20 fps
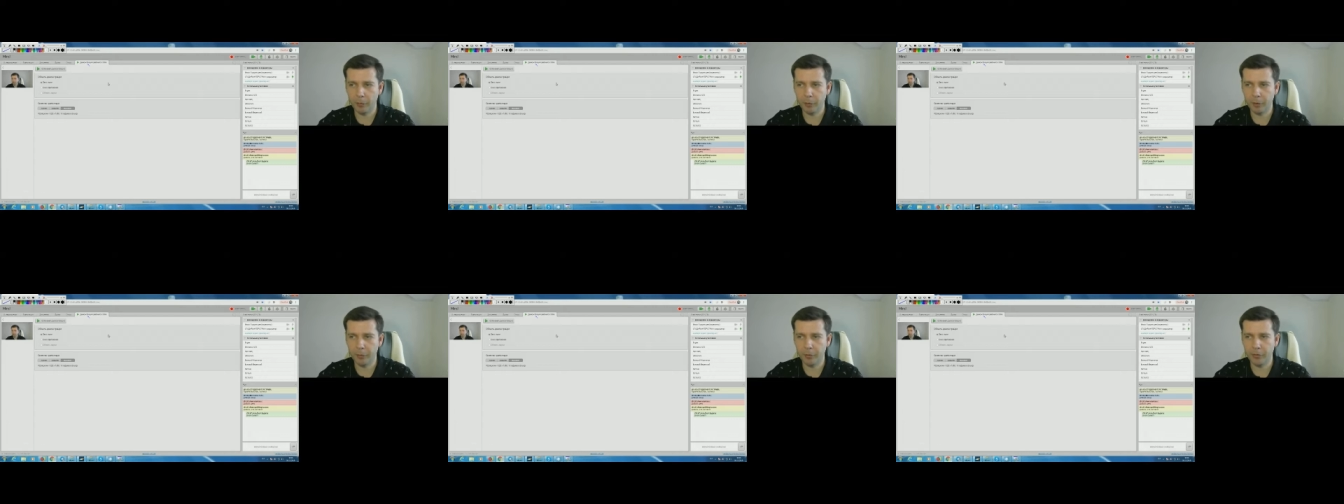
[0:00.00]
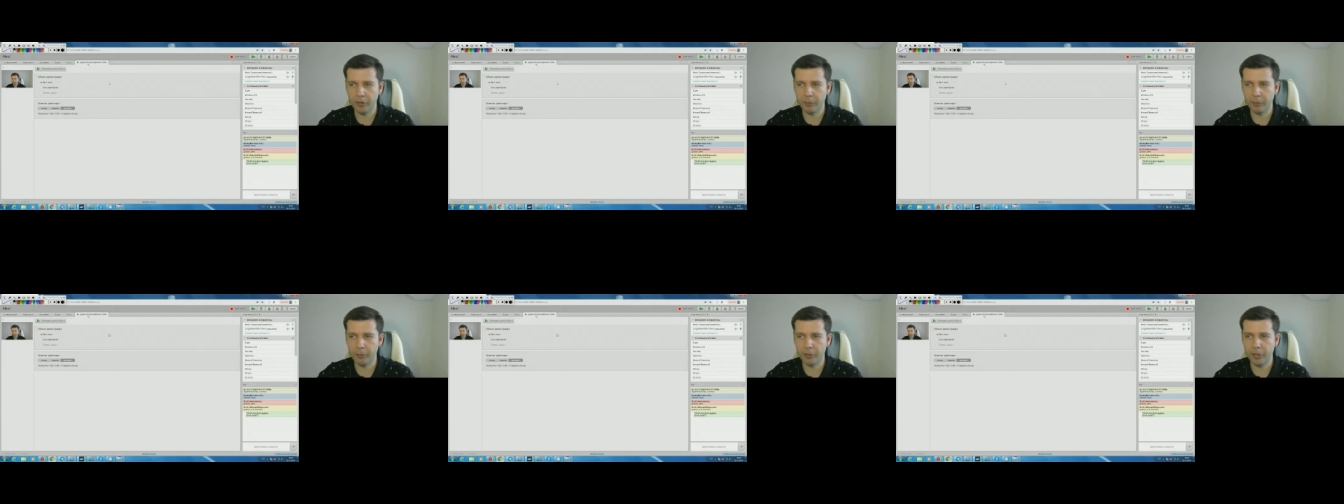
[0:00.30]
может быть,
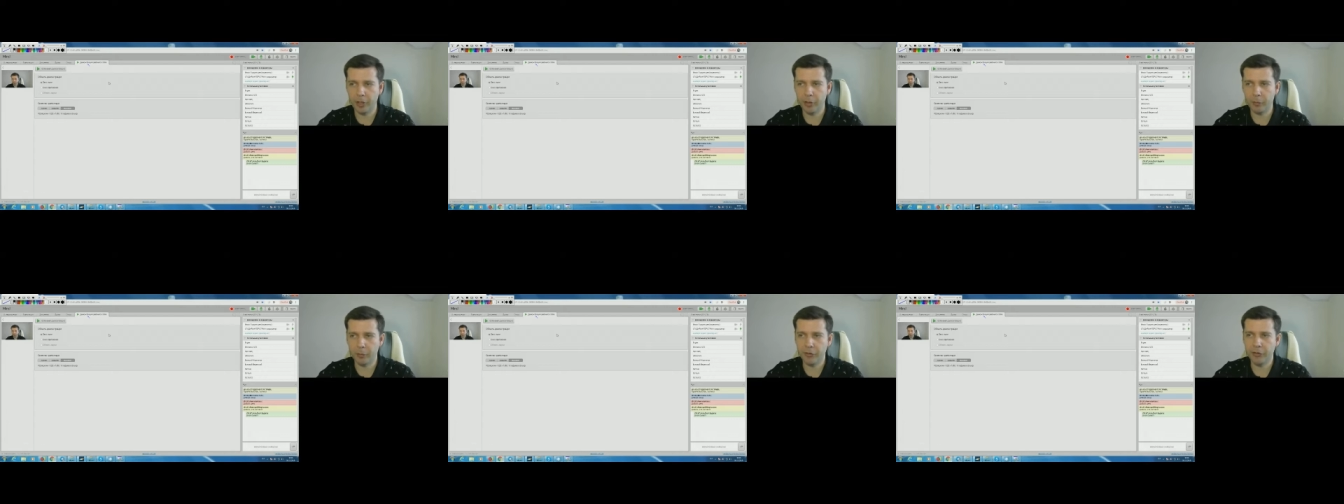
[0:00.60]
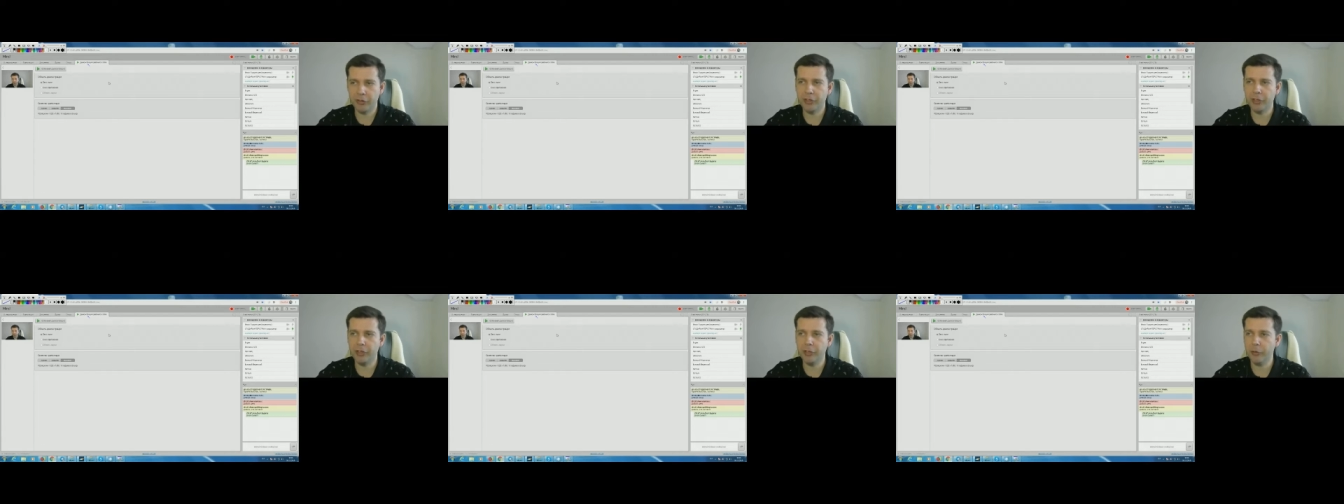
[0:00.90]
пособираю по
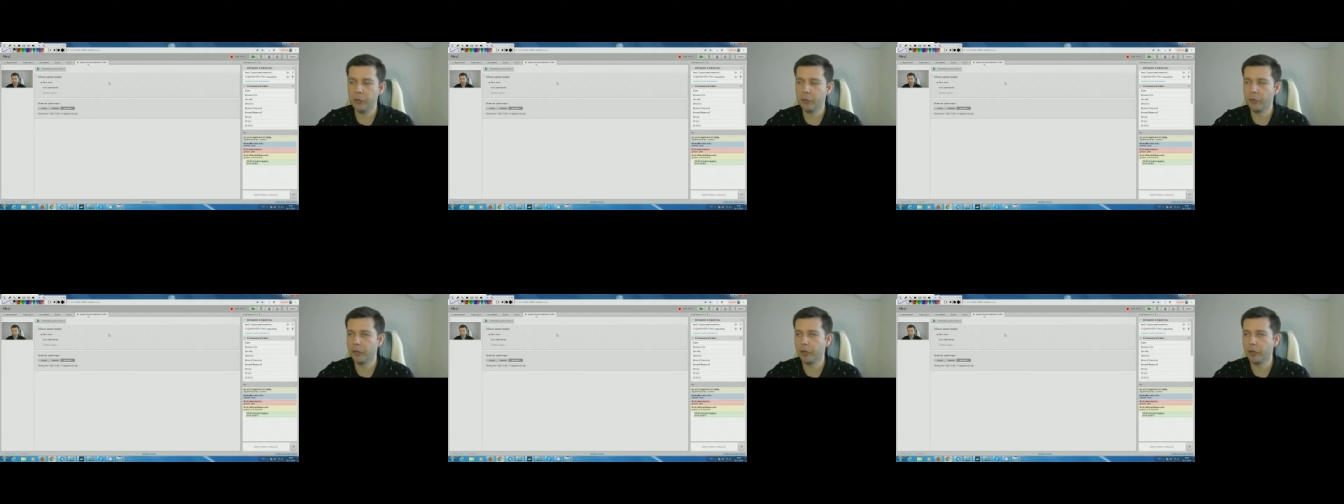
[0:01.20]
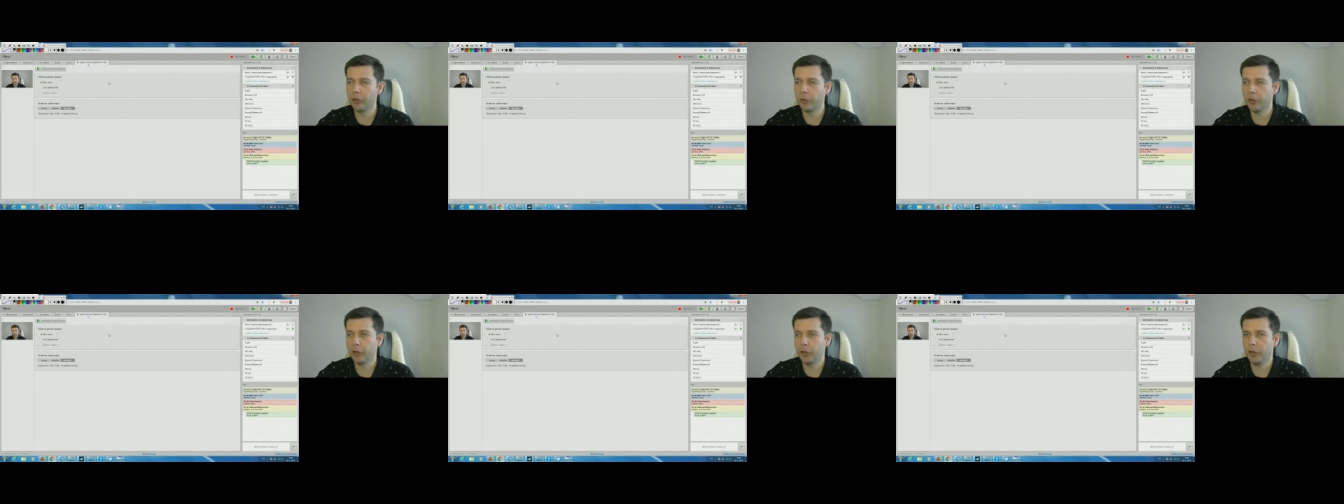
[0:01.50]
скрине,
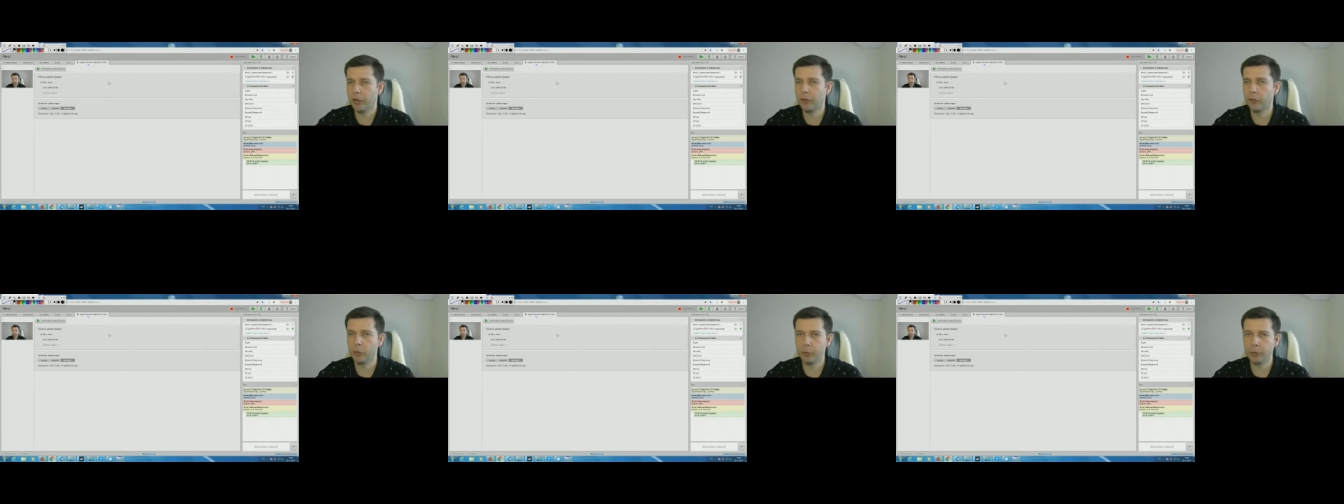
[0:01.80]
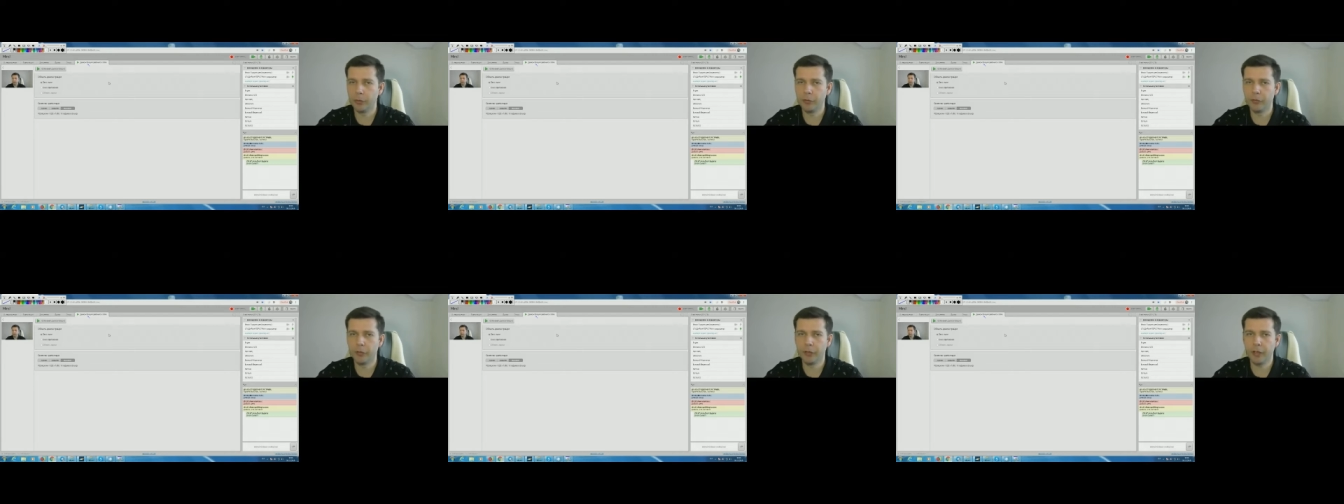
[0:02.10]
выложу себя в
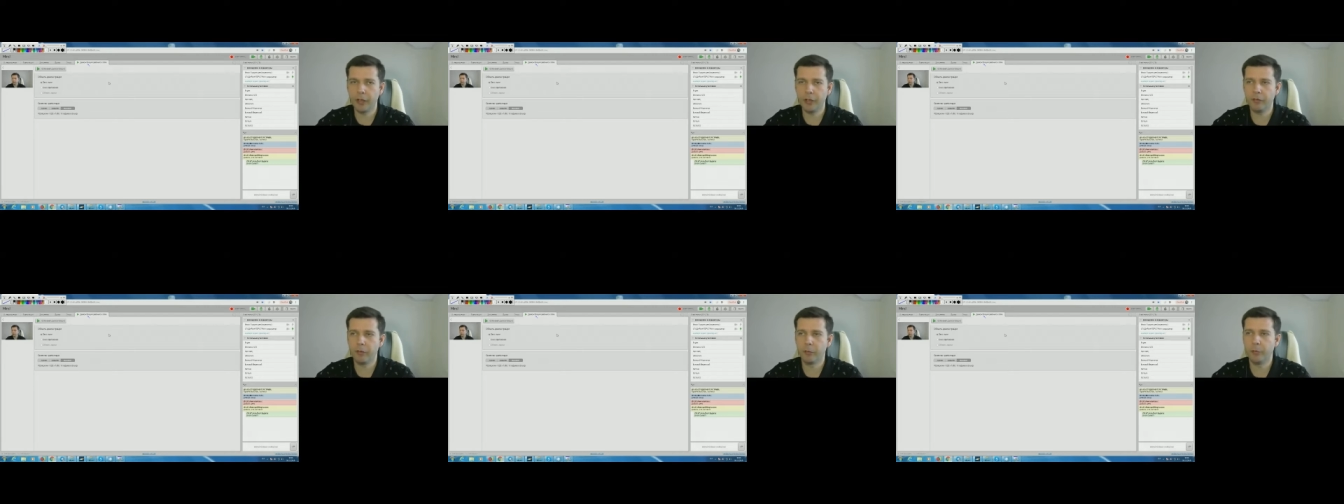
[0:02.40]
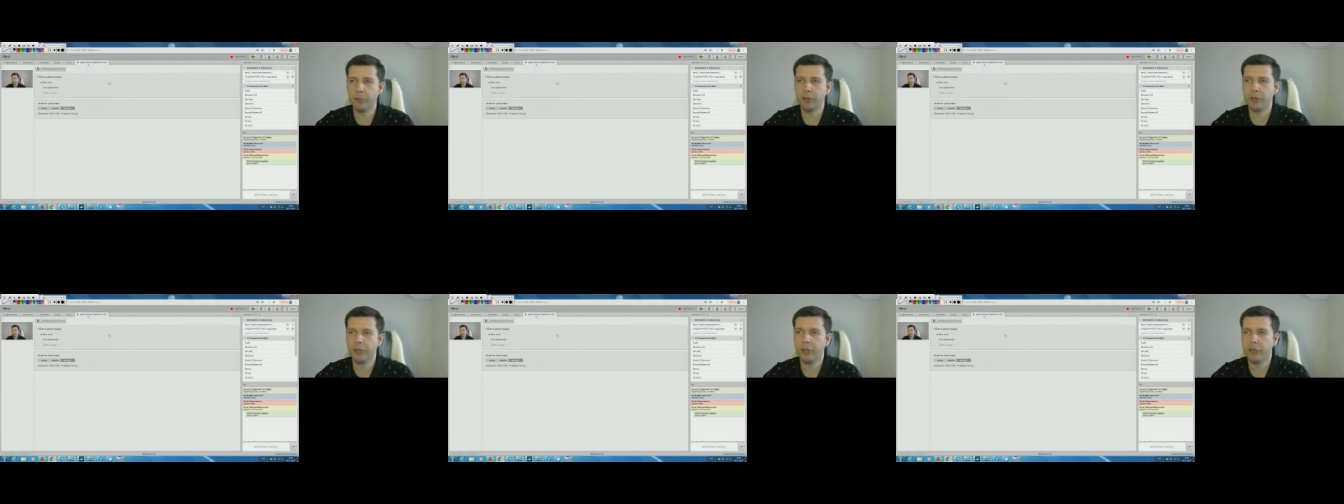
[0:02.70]
группе ВК,
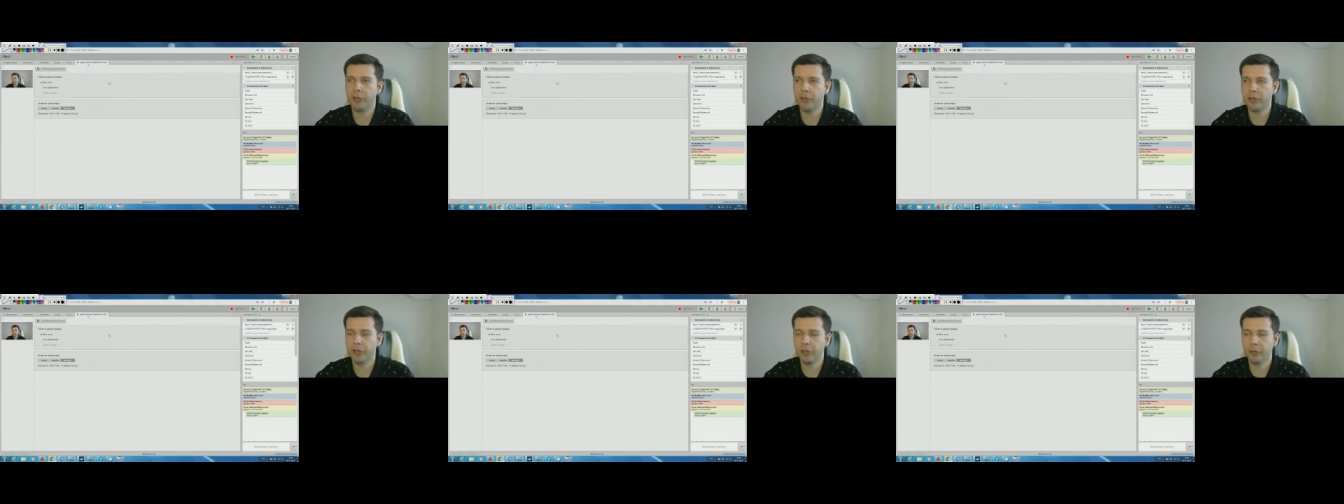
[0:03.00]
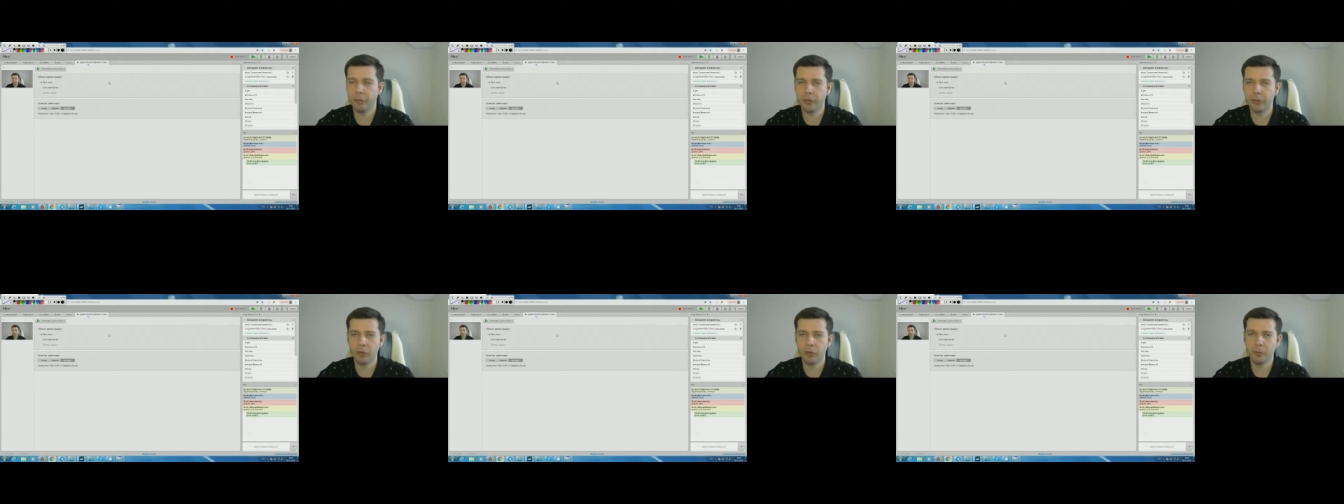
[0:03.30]
вам будет
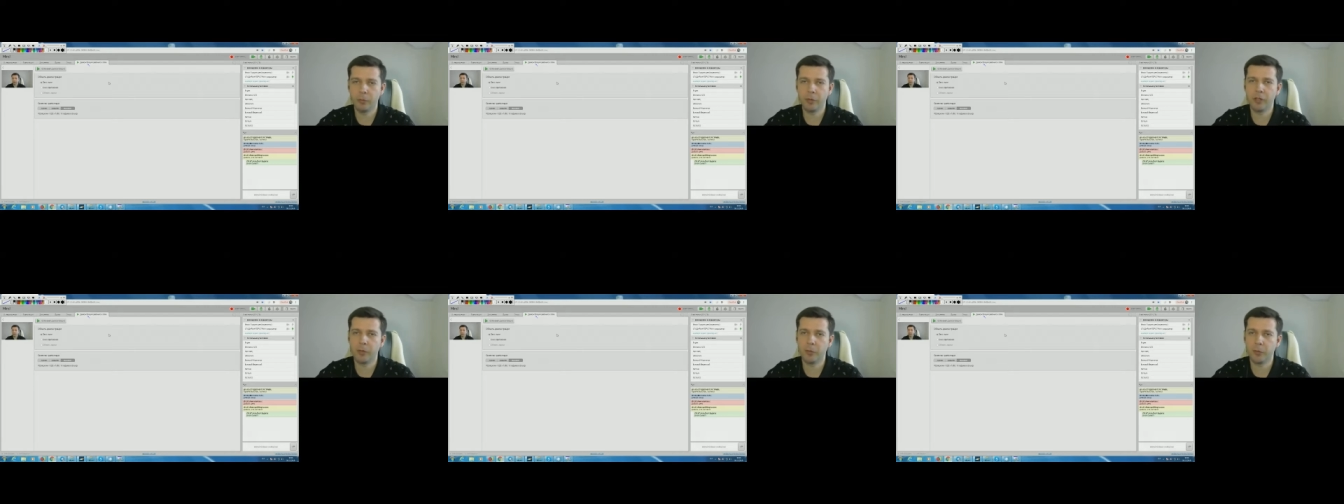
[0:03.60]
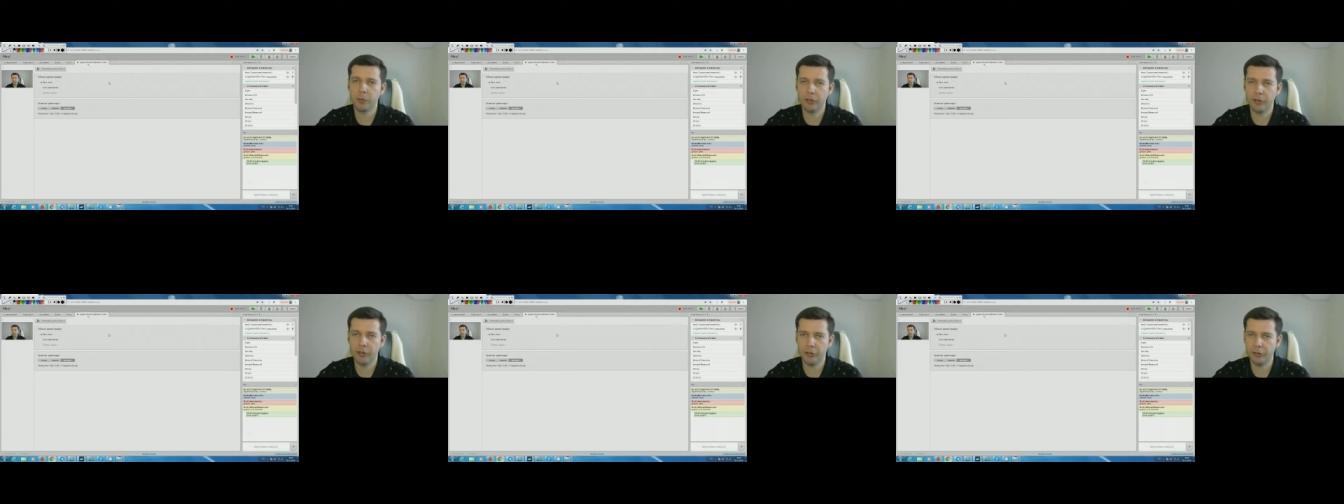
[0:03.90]
интересно, потом
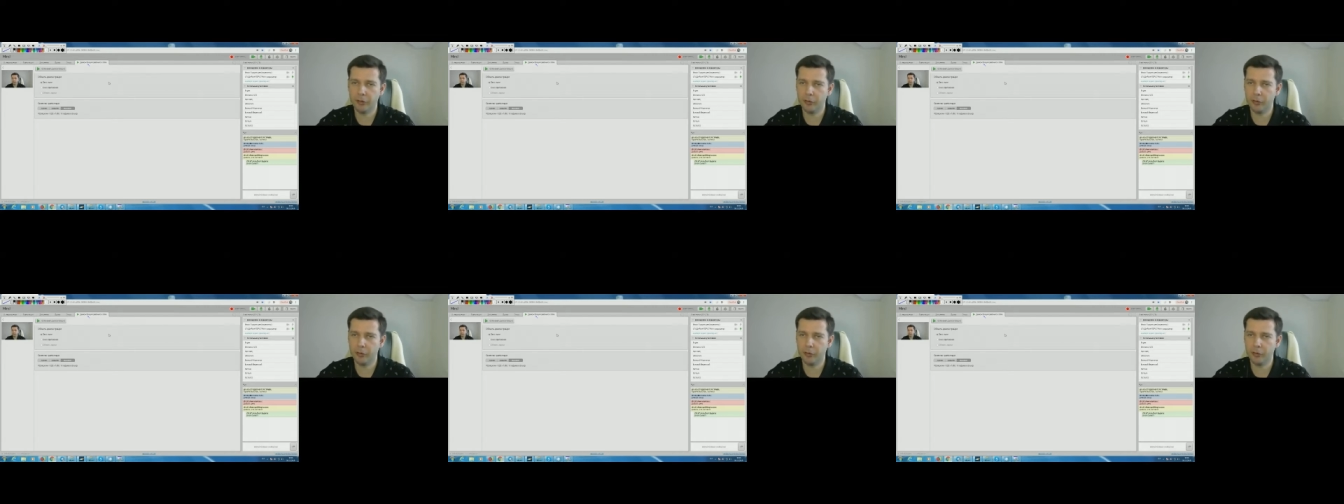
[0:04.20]
посмотрите.